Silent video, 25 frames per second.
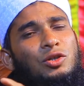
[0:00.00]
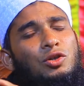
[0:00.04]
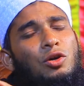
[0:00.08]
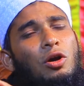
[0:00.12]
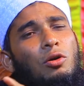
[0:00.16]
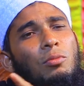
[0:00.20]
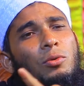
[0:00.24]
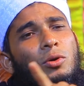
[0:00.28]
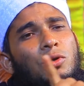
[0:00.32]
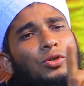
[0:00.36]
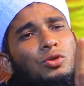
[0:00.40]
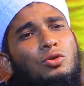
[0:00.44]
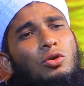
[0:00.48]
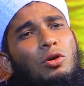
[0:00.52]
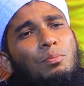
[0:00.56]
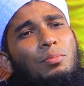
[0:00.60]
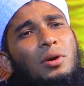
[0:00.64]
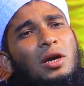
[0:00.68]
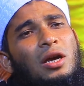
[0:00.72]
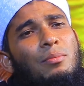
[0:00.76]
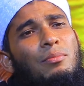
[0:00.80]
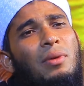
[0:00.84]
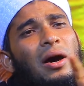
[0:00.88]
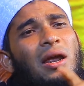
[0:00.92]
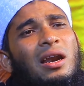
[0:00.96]
সমস্ত
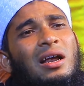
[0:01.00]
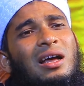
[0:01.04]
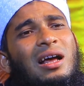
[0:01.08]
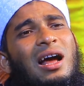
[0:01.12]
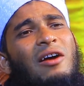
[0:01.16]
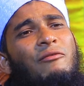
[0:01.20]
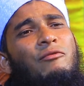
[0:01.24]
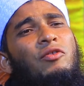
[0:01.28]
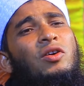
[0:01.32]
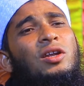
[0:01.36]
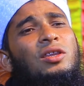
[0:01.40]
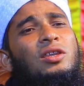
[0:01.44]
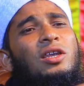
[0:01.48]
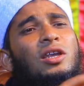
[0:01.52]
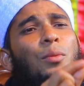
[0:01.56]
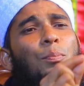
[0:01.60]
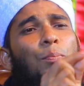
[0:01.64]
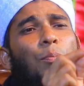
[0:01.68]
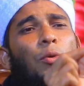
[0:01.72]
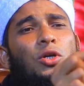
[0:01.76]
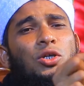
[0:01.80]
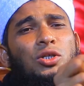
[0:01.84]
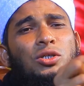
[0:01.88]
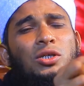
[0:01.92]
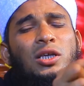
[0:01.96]
বেঈমান কাফেরদের
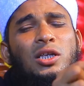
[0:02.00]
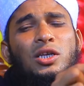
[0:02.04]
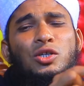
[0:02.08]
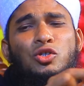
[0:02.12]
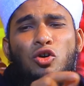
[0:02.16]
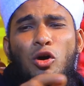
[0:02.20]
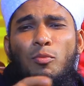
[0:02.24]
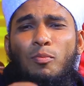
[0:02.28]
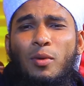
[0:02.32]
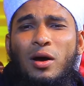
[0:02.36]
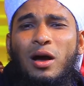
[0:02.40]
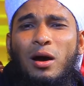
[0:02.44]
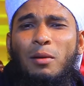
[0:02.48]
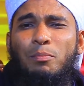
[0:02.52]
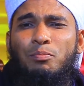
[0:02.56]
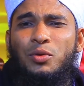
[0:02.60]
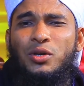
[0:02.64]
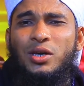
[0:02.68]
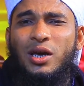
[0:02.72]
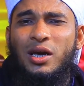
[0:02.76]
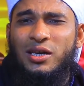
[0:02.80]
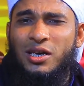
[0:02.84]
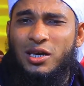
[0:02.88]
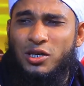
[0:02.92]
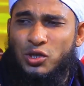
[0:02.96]
প্রশ্নের জবাব
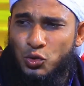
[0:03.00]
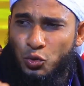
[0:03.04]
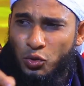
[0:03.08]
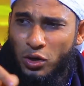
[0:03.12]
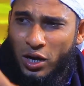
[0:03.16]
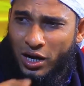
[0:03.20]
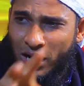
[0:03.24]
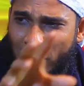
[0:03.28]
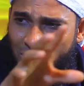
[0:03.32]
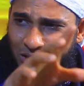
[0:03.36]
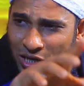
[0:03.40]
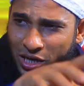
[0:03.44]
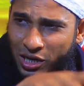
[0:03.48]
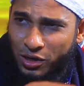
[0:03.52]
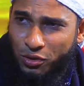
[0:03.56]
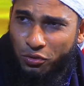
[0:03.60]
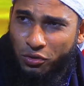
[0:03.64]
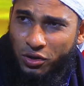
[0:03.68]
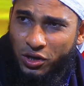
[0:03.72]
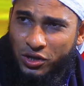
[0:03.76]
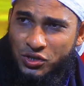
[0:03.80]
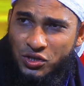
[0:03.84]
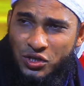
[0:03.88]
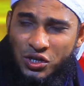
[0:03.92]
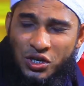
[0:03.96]
দিয়ে এই সুরা নাজিল
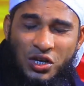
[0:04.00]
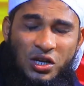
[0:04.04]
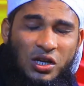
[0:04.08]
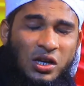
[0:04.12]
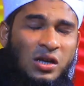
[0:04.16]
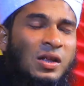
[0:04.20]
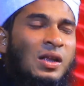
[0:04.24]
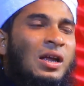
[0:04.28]
করেছি